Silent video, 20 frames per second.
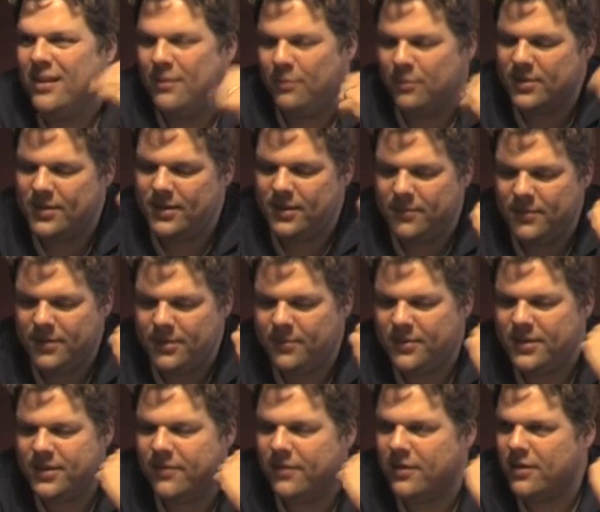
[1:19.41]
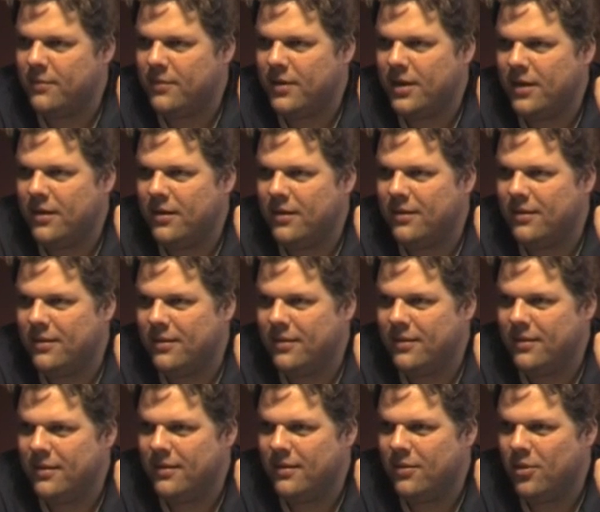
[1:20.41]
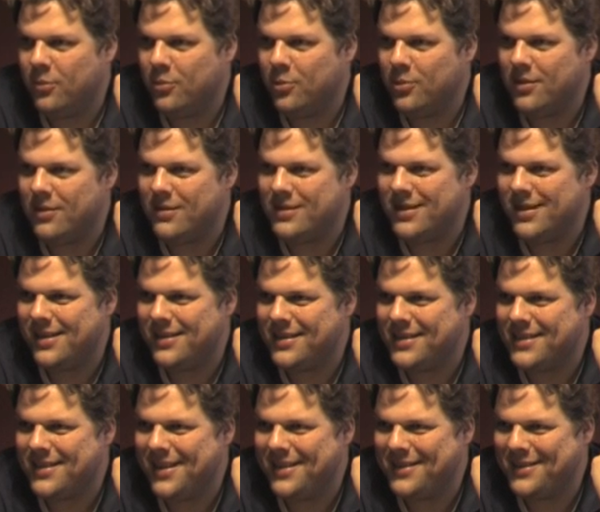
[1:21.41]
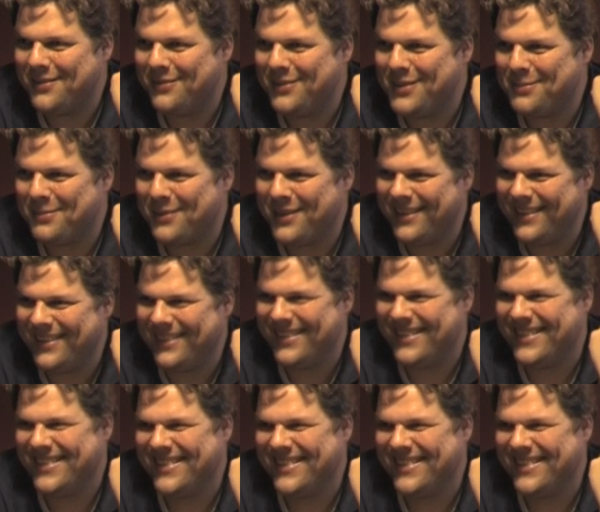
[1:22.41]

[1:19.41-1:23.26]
Da musste ich mal so ein bisschen wieder meinen äh, Hormonhaushalt ins Gleichgewicht bringen.